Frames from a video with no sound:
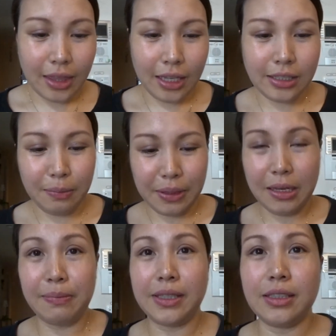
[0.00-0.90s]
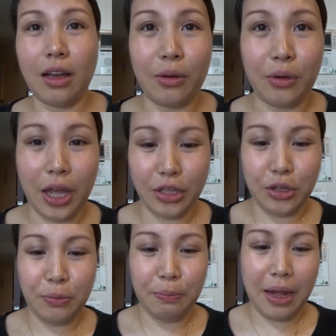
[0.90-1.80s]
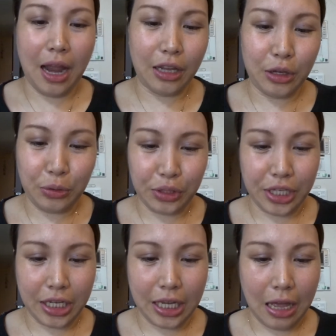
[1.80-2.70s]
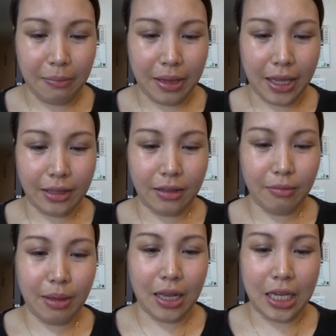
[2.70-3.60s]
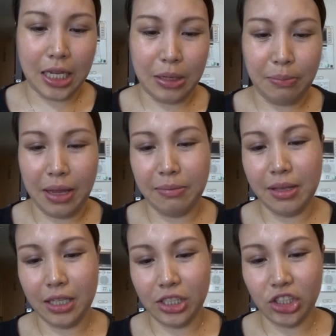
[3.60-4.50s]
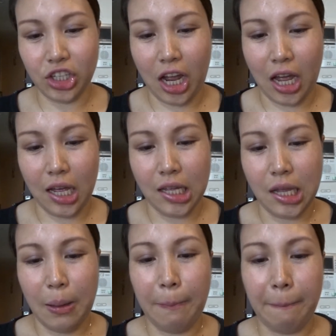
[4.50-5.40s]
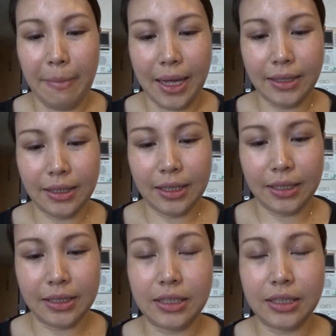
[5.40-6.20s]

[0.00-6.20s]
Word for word: nasa Philippines ako, ito yung palagi kong ginagamit. Bali, Maybelline siya, matte.